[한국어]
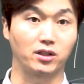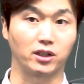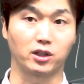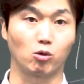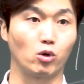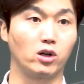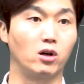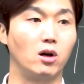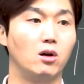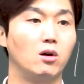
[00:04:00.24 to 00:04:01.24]
제사로
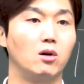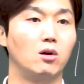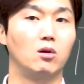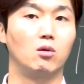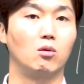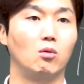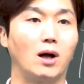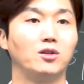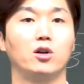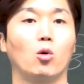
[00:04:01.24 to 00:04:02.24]
우리를
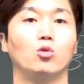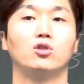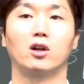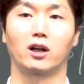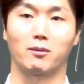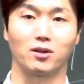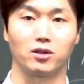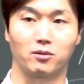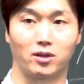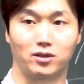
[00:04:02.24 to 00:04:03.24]
완전히 온전하게
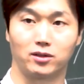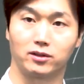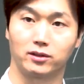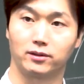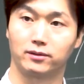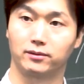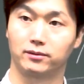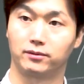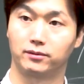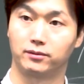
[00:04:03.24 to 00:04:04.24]
만들어 버리셨어.
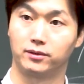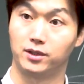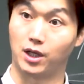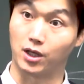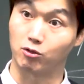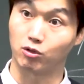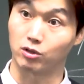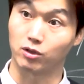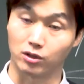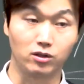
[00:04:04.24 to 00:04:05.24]
이게 예수
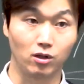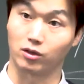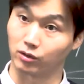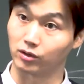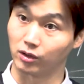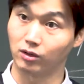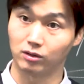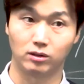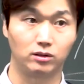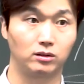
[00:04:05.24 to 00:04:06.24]
그리스도의 능력이거든요.
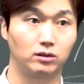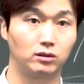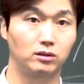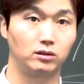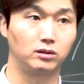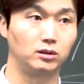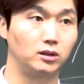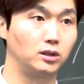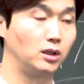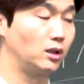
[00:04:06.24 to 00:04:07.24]

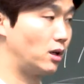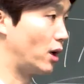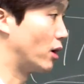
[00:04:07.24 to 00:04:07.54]
그